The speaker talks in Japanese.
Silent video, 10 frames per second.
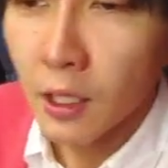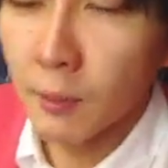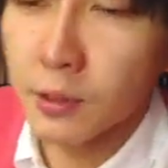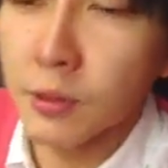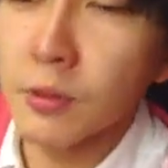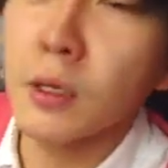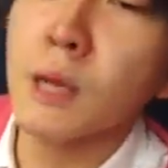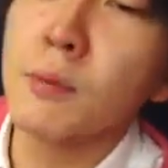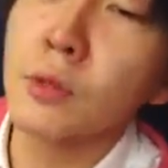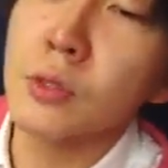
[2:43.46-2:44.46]
やっぱそんぐら
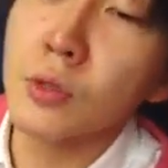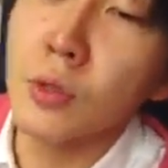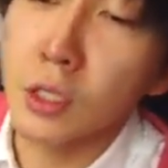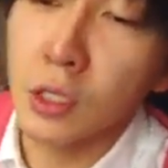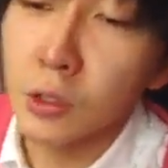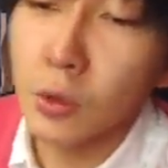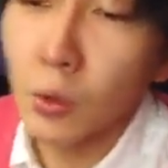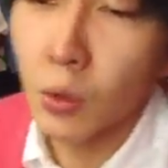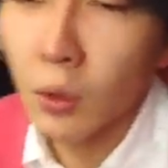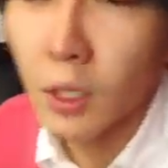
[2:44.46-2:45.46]
いものすごい
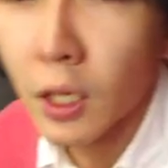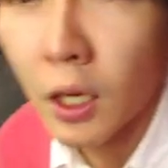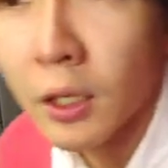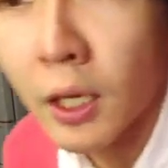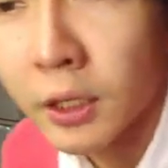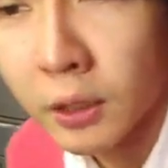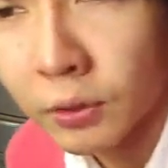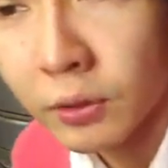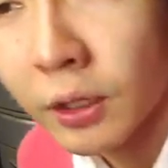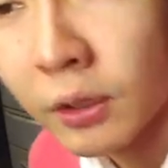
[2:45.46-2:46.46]
イントロを俺が考えたって
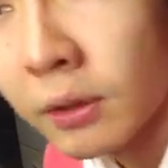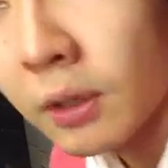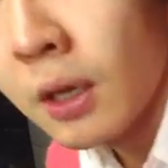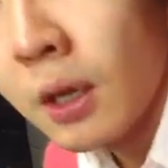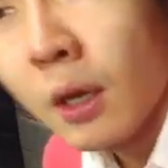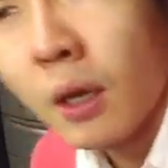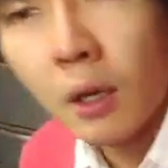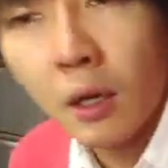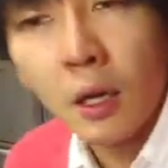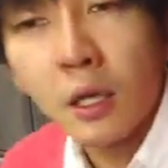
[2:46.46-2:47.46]
ことだよ。う
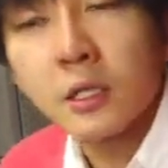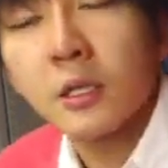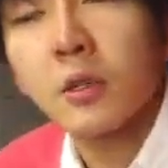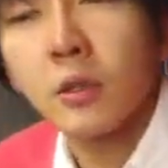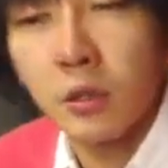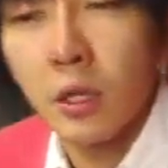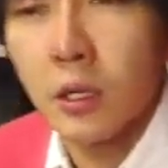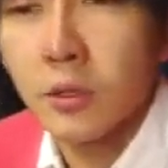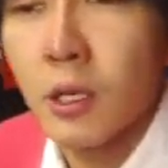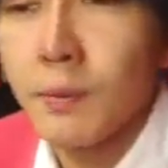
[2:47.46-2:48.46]
ん。あ、通学路、それだか
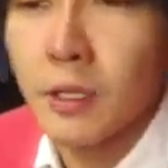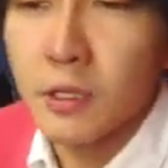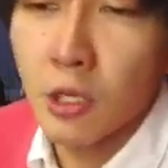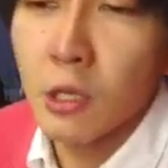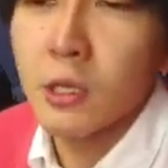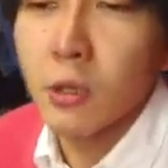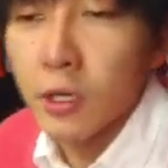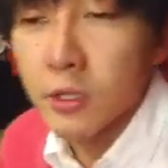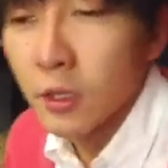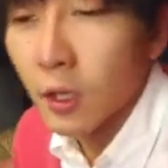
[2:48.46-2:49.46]
らそれ見て、それ見て終わ
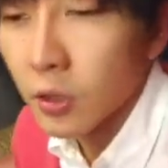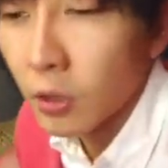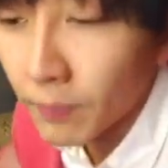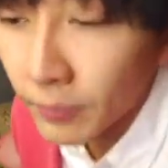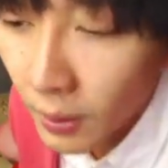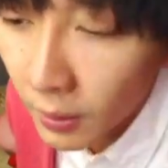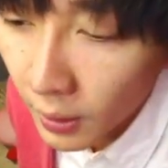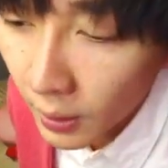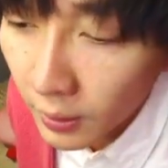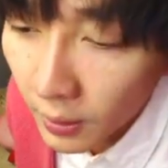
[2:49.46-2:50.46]
りにするか、今日。
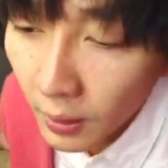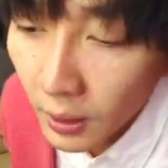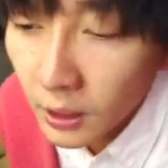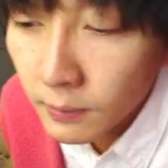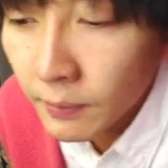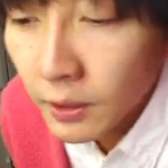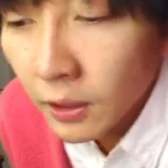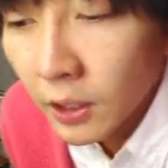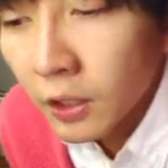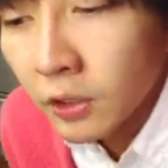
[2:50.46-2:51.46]
はい。今見て
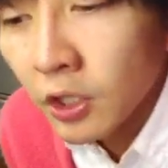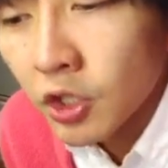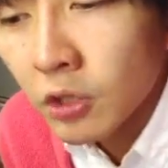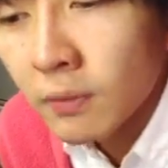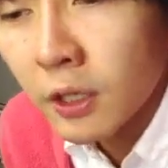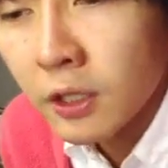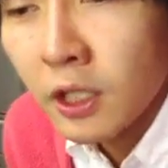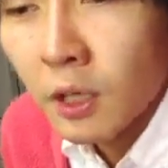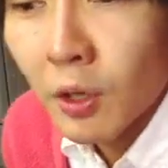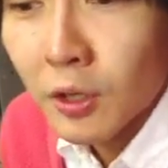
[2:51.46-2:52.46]
220万
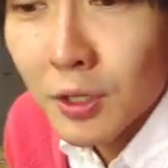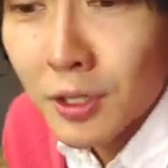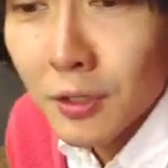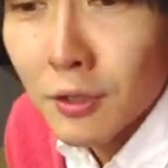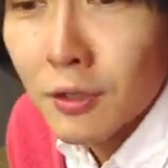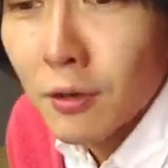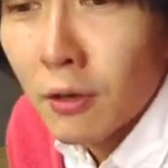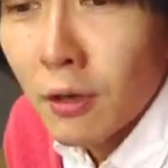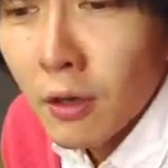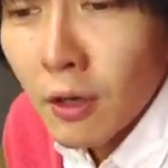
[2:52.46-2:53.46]
いいねもらって、す
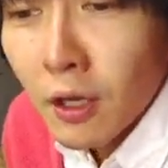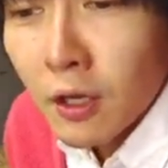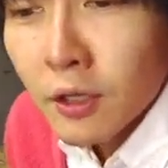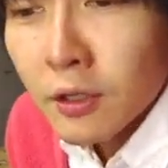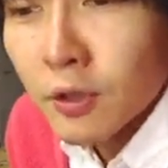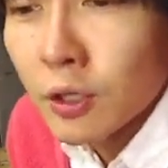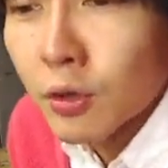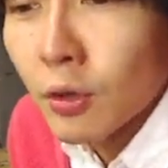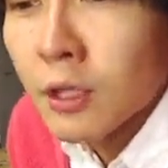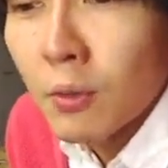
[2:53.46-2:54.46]
ごっ。それが
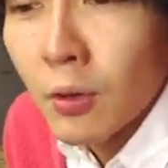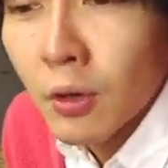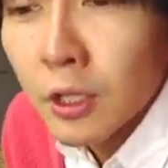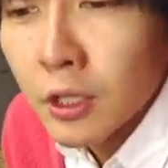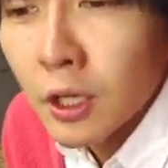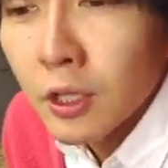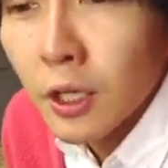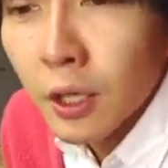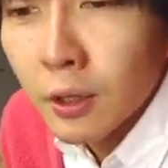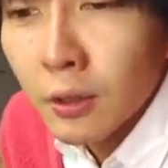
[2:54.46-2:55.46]
どんなもんか知らねえ
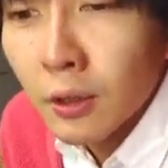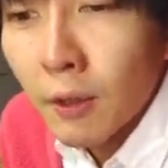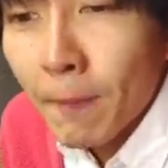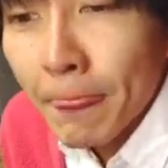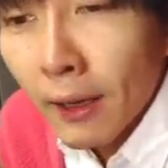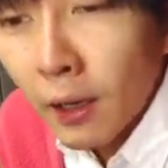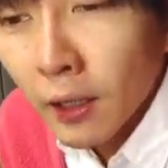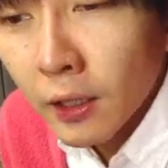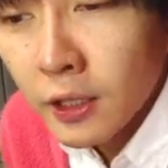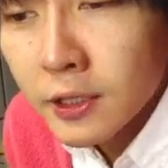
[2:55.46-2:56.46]
けど、あ
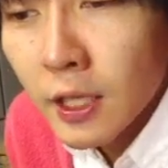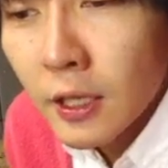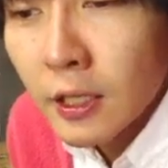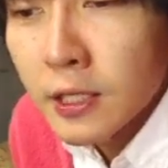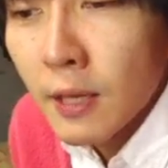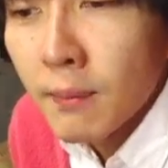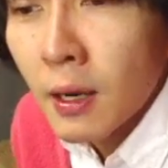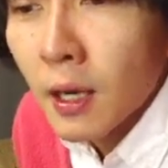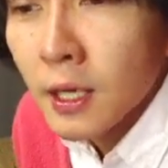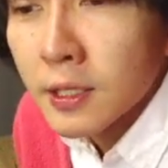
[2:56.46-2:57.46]
れ2000、2000
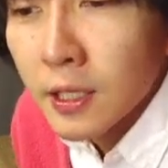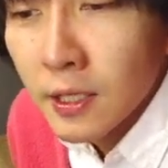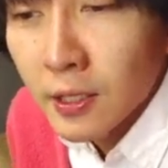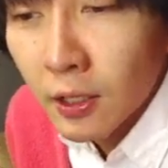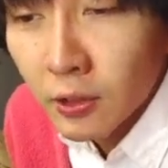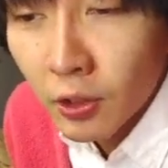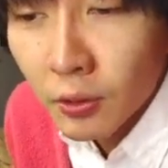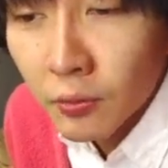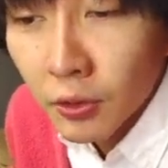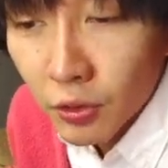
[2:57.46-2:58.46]
万回再生されてるような
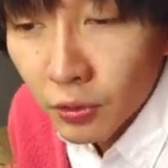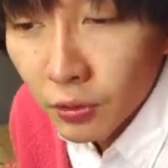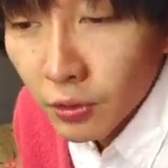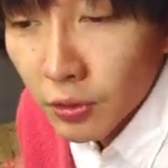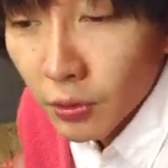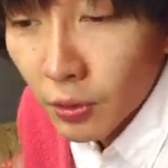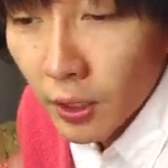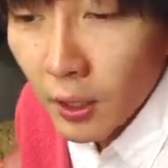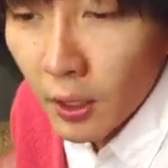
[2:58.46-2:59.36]
もんでしょ。ほんとすごい。